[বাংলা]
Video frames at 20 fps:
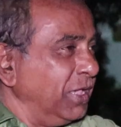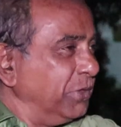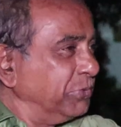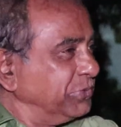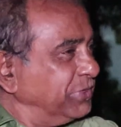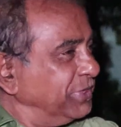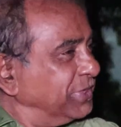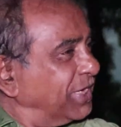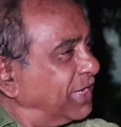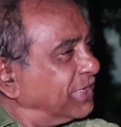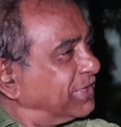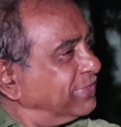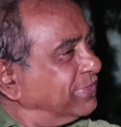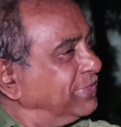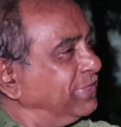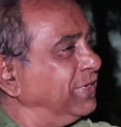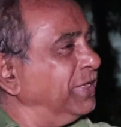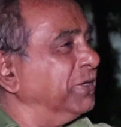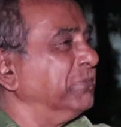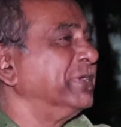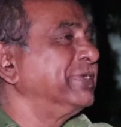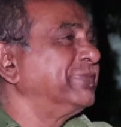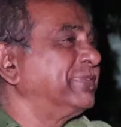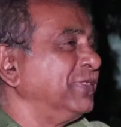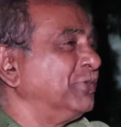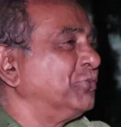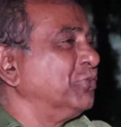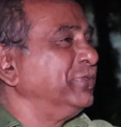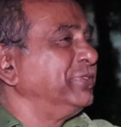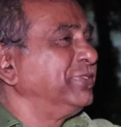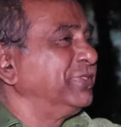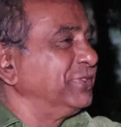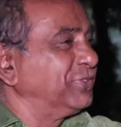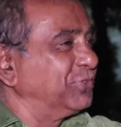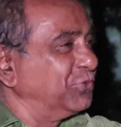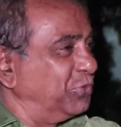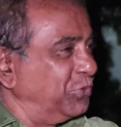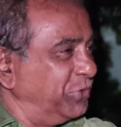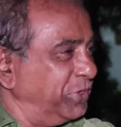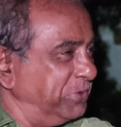এবং যেটা একটা সিনেমার সিকোয়েন্সের
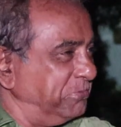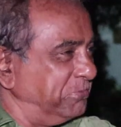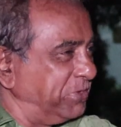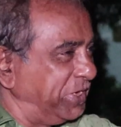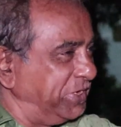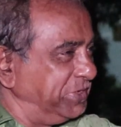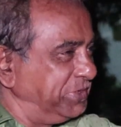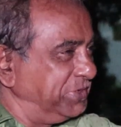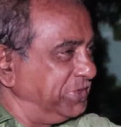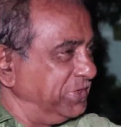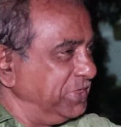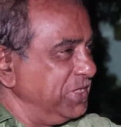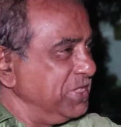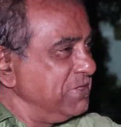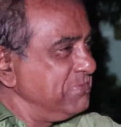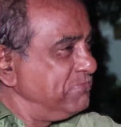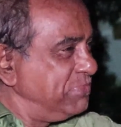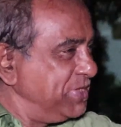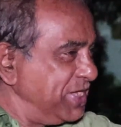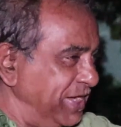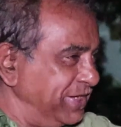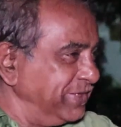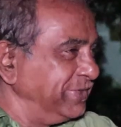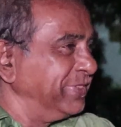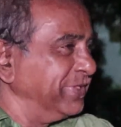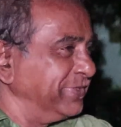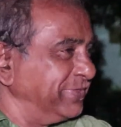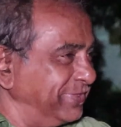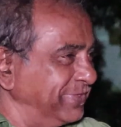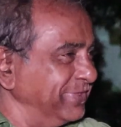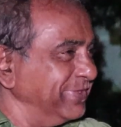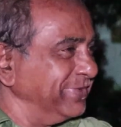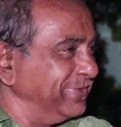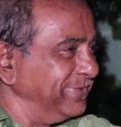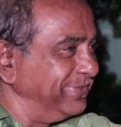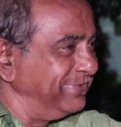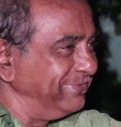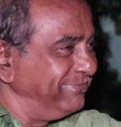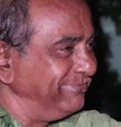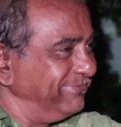চেয়ে অনেক ব্রাইট বিহাইন্ড দ্য
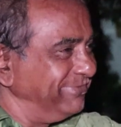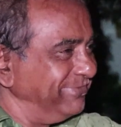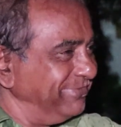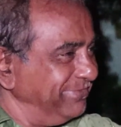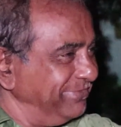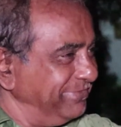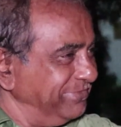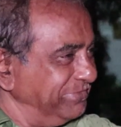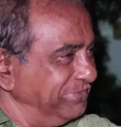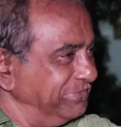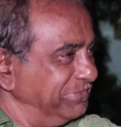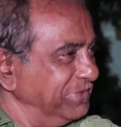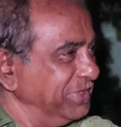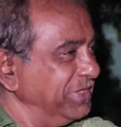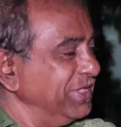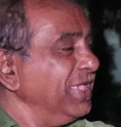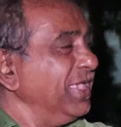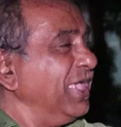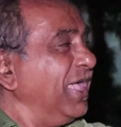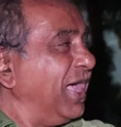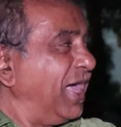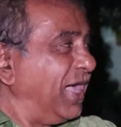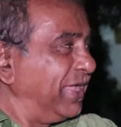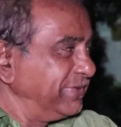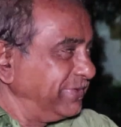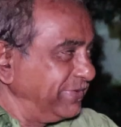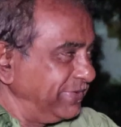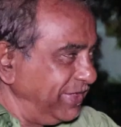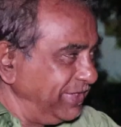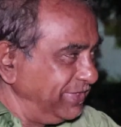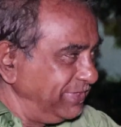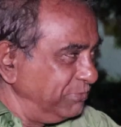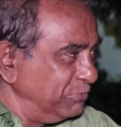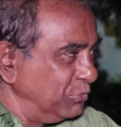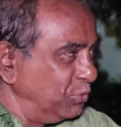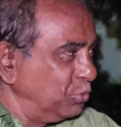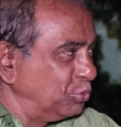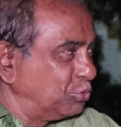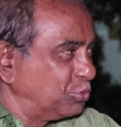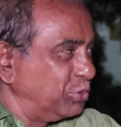সিন আর সেই
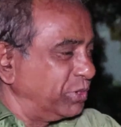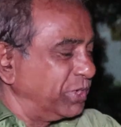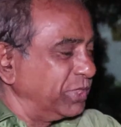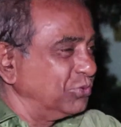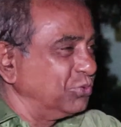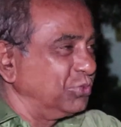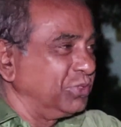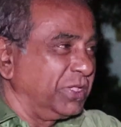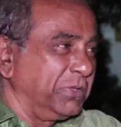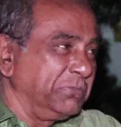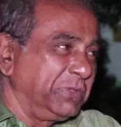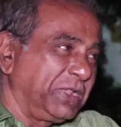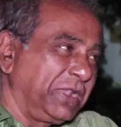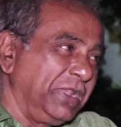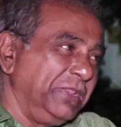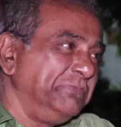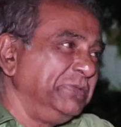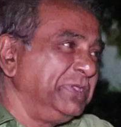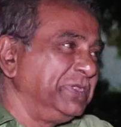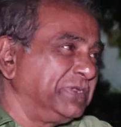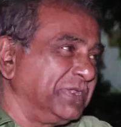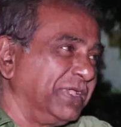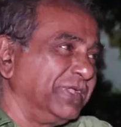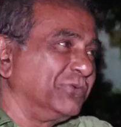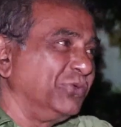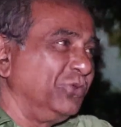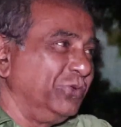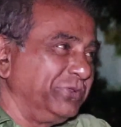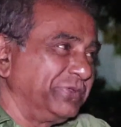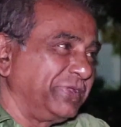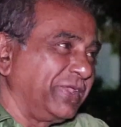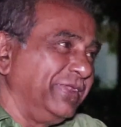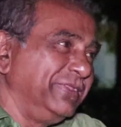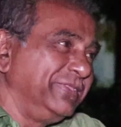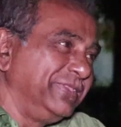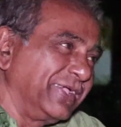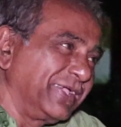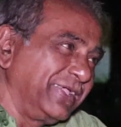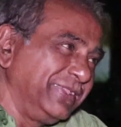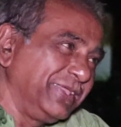মুহূর্তটা যদি আমি ক্লিপিংটা
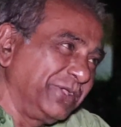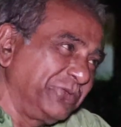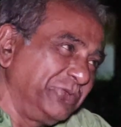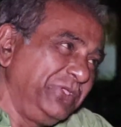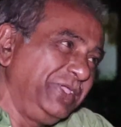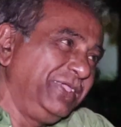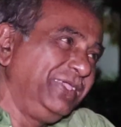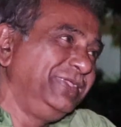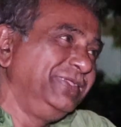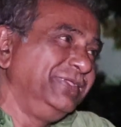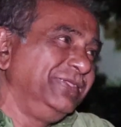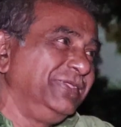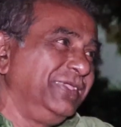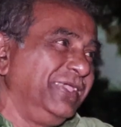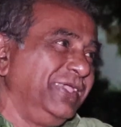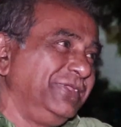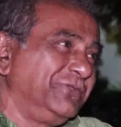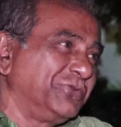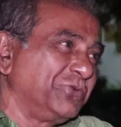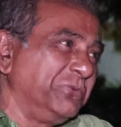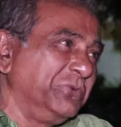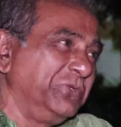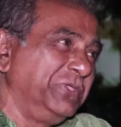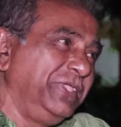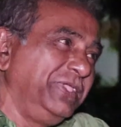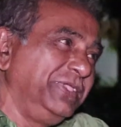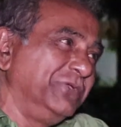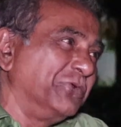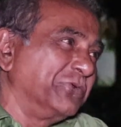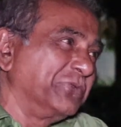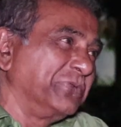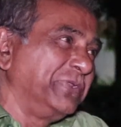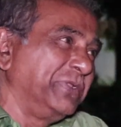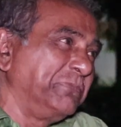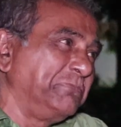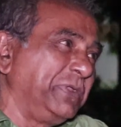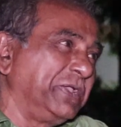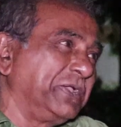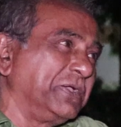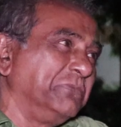খালি দেখাই দেখো এই এই সময় এই
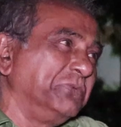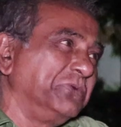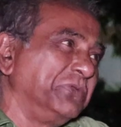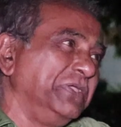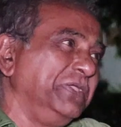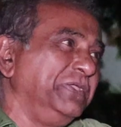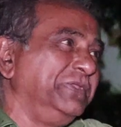ঘটনার প্রেক্ষাপটে